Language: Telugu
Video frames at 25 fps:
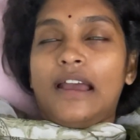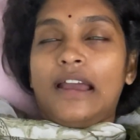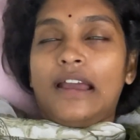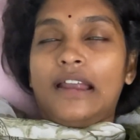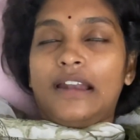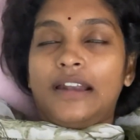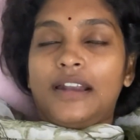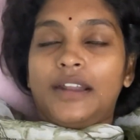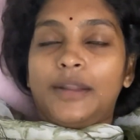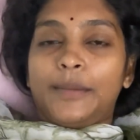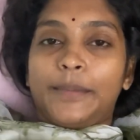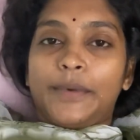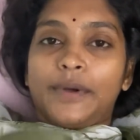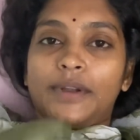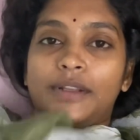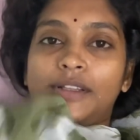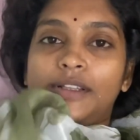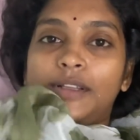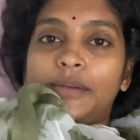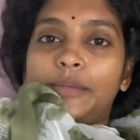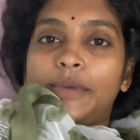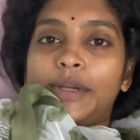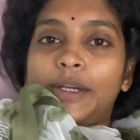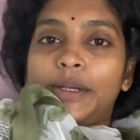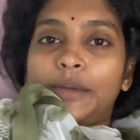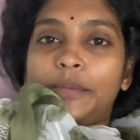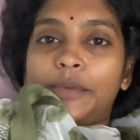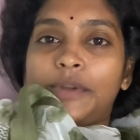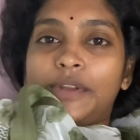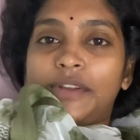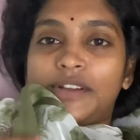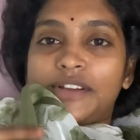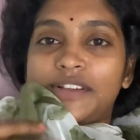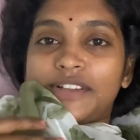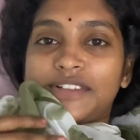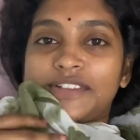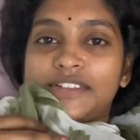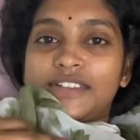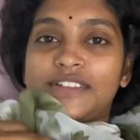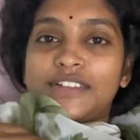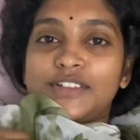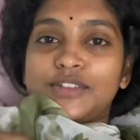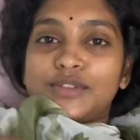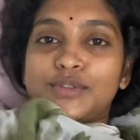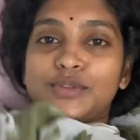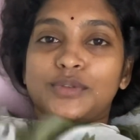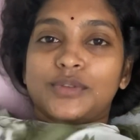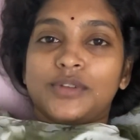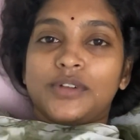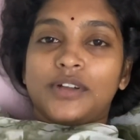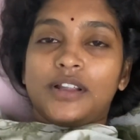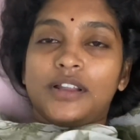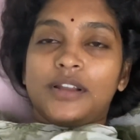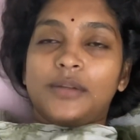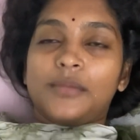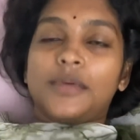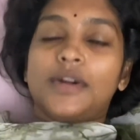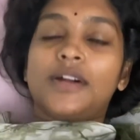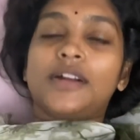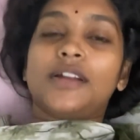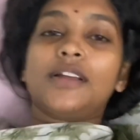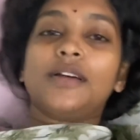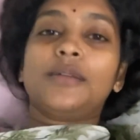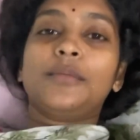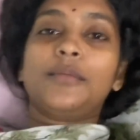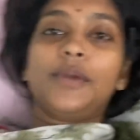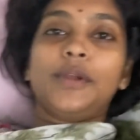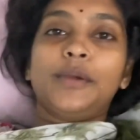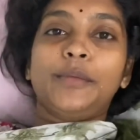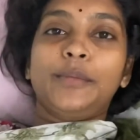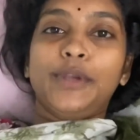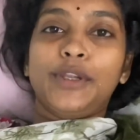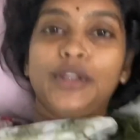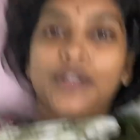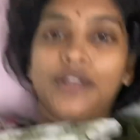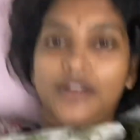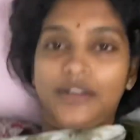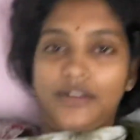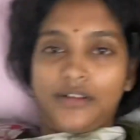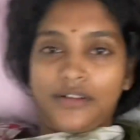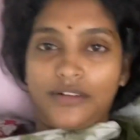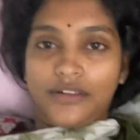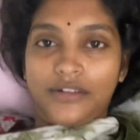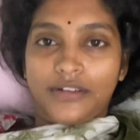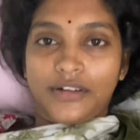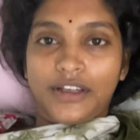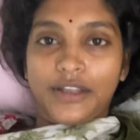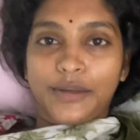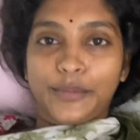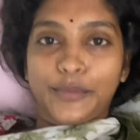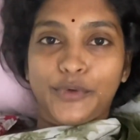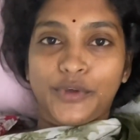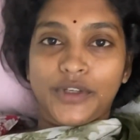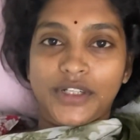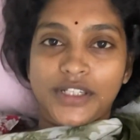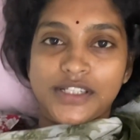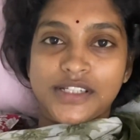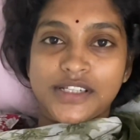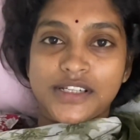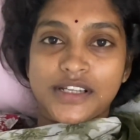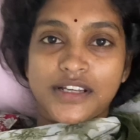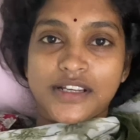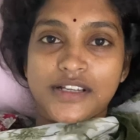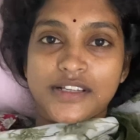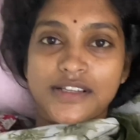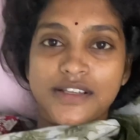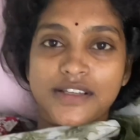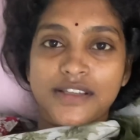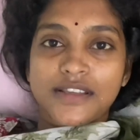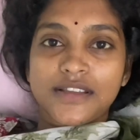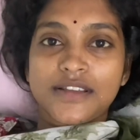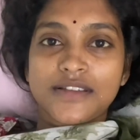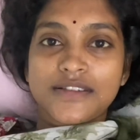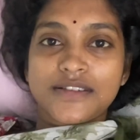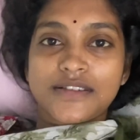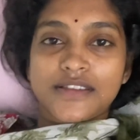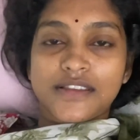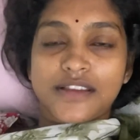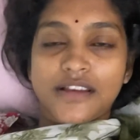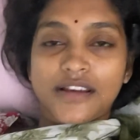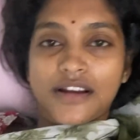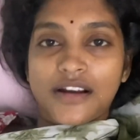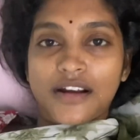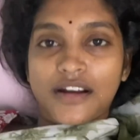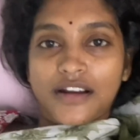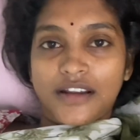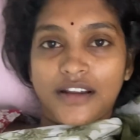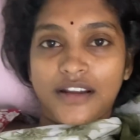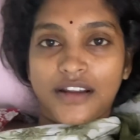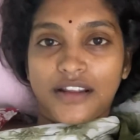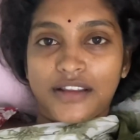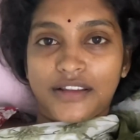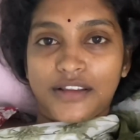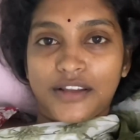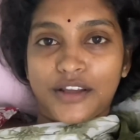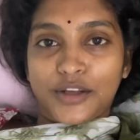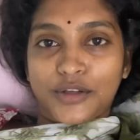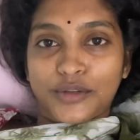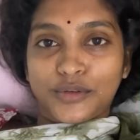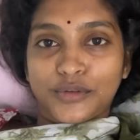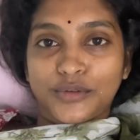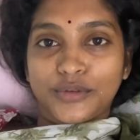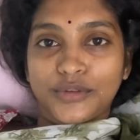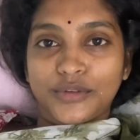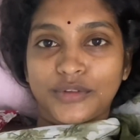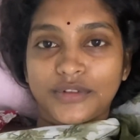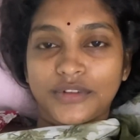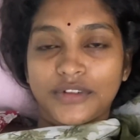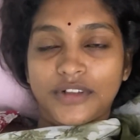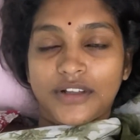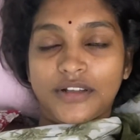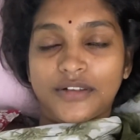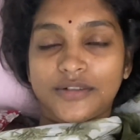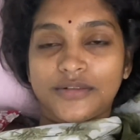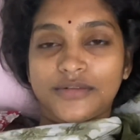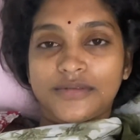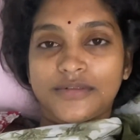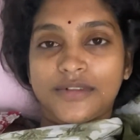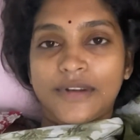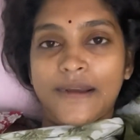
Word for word: అండ్ ఇప్పుడైతే బెడ్ మీద రెస్ట్ తీసుకుంటున్నాను అనమాట మేబీ రేపు డిశ్చార్జ్ అయితే ఇస్తారని నేనైతే అనుకుంటున్నాను